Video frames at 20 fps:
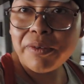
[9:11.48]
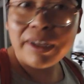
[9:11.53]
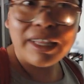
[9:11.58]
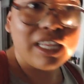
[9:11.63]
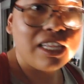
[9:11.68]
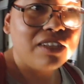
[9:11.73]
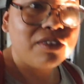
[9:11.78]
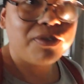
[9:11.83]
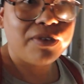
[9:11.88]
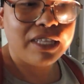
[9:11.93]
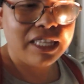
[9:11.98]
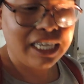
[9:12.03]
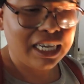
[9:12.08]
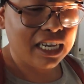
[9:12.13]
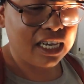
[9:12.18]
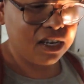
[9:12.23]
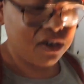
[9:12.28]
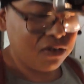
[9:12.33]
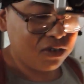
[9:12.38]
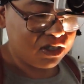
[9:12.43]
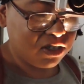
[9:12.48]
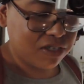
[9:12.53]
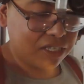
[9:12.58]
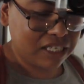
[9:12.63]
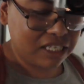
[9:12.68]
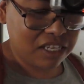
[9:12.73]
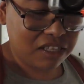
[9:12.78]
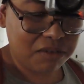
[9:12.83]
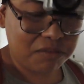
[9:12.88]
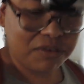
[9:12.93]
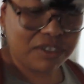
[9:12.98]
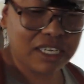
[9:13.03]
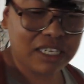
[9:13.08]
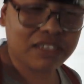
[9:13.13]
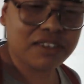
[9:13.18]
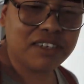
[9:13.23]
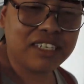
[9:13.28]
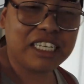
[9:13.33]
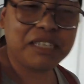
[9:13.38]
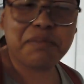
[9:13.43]
se van dando cuenta que no estoy diciendo
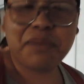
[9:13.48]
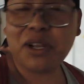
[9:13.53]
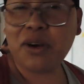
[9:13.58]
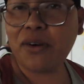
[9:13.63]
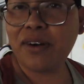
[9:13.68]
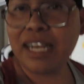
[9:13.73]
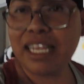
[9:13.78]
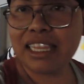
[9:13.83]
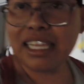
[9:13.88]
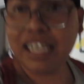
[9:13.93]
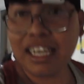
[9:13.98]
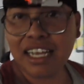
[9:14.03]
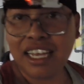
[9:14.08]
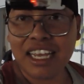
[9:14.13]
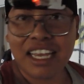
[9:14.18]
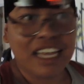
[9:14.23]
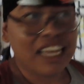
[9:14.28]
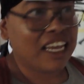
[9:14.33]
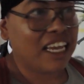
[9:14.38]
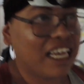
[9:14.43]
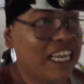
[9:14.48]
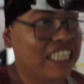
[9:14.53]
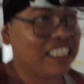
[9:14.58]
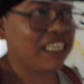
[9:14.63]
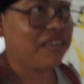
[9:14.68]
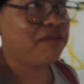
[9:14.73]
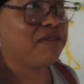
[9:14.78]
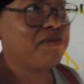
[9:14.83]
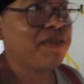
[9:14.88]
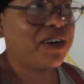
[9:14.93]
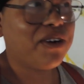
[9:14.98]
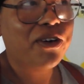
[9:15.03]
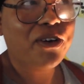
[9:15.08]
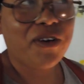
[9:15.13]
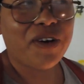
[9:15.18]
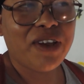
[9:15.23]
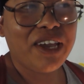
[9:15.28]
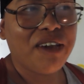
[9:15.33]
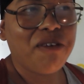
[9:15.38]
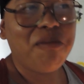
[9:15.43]
muchas cosas, pero neta, esta vez me
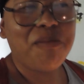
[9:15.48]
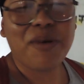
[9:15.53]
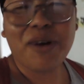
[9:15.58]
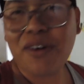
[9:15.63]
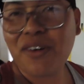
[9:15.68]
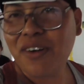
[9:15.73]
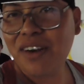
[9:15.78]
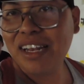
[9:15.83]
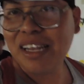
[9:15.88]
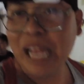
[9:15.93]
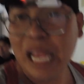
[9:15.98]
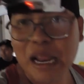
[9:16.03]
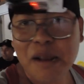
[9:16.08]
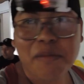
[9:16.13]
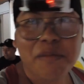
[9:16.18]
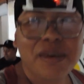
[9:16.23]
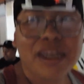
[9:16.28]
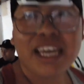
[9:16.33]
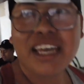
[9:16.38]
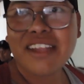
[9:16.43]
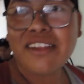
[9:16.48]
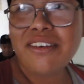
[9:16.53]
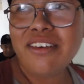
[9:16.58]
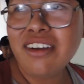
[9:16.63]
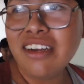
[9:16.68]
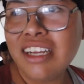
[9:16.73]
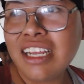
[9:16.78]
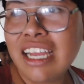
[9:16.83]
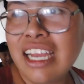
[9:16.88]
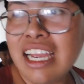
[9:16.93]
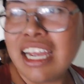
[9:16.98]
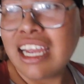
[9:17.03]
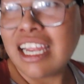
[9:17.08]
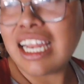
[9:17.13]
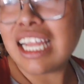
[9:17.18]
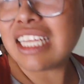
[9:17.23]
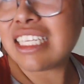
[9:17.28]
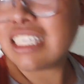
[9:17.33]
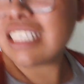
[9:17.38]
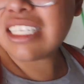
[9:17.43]
corroe un poco el miedo,
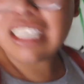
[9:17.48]
la